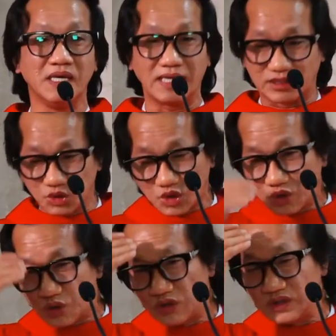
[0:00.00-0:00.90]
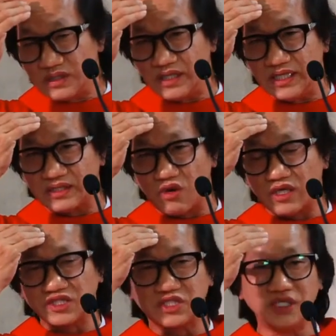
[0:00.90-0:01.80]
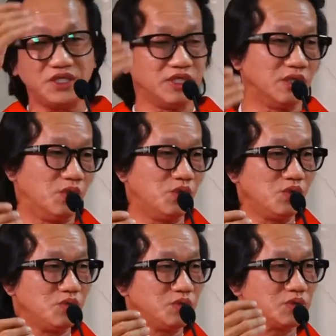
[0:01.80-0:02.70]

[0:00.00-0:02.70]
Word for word: là Chúa cho cho con người có cái trí hiểu,